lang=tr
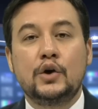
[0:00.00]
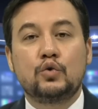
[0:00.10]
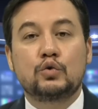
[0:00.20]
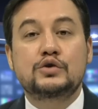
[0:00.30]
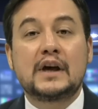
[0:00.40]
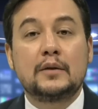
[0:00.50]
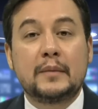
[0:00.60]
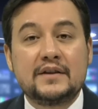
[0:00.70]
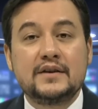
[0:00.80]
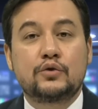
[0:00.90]
ulusal
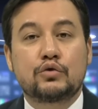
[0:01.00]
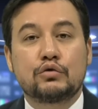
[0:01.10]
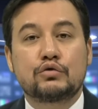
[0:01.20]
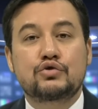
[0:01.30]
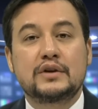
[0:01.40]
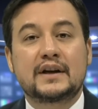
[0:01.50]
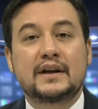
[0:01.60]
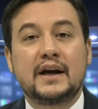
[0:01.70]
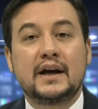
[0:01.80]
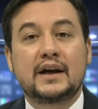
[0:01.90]
medya
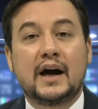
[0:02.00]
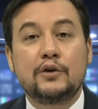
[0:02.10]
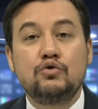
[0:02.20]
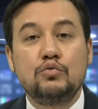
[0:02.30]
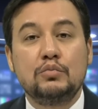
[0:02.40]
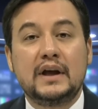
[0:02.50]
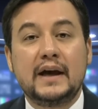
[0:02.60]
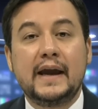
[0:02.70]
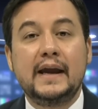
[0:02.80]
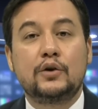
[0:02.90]
kuruluşlarına kayyumla
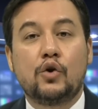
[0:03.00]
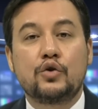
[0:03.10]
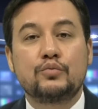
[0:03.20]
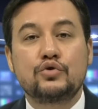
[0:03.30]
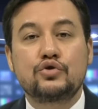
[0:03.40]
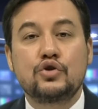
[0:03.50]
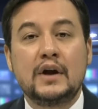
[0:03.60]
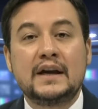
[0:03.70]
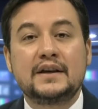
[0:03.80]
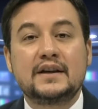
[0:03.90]
el koymuş
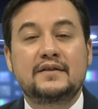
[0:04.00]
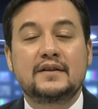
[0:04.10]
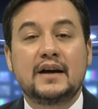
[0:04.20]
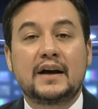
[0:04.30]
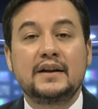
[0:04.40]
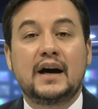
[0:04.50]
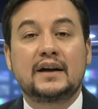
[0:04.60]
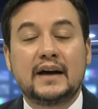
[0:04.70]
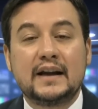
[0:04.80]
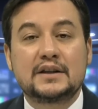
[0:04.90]
iktidarın
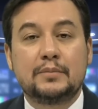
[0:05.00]
Adalet